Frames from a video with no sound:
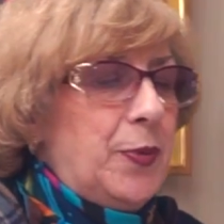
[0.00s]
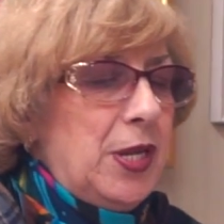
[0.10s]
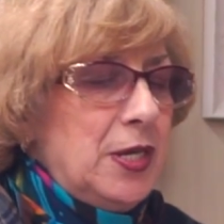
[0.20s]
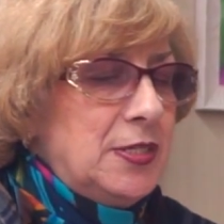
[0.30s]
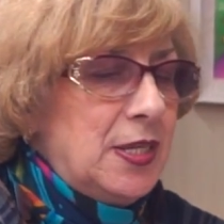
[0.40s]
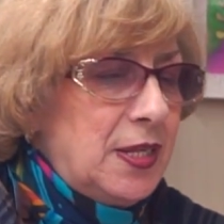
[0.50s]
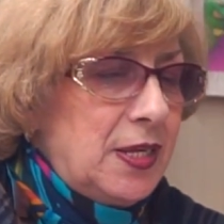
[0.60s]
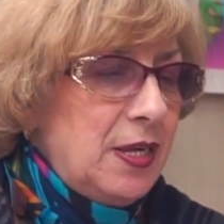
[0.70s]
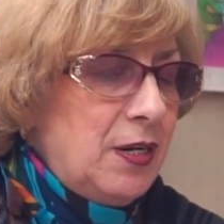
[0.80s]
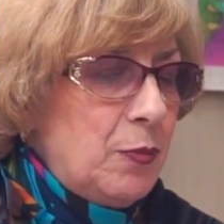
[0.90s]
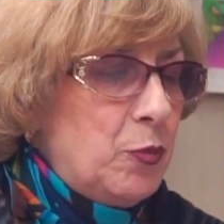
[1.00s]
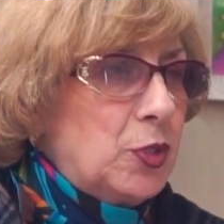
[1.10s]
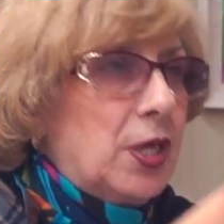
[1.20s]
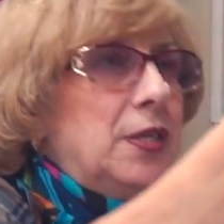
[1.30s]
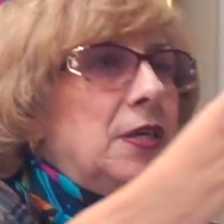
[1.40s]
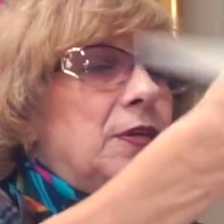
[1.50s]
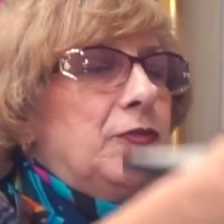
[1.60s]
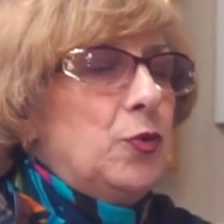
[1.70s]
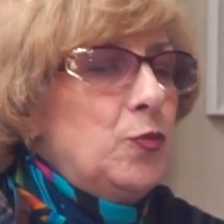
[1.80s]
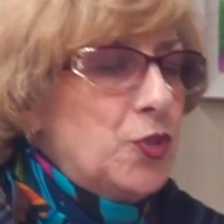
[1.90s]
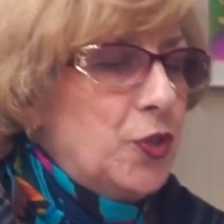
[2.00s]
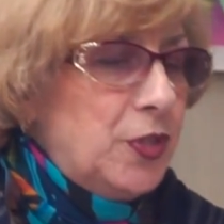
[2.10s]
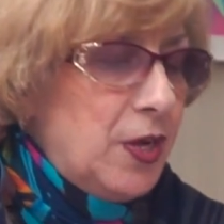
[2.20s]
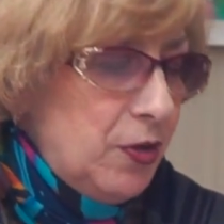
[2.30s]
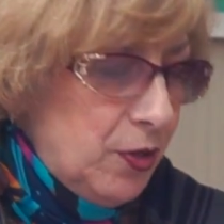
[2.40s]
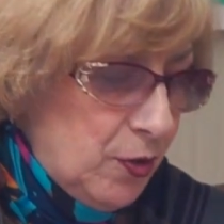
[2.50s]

прелестные такие работки. Дело в том, что это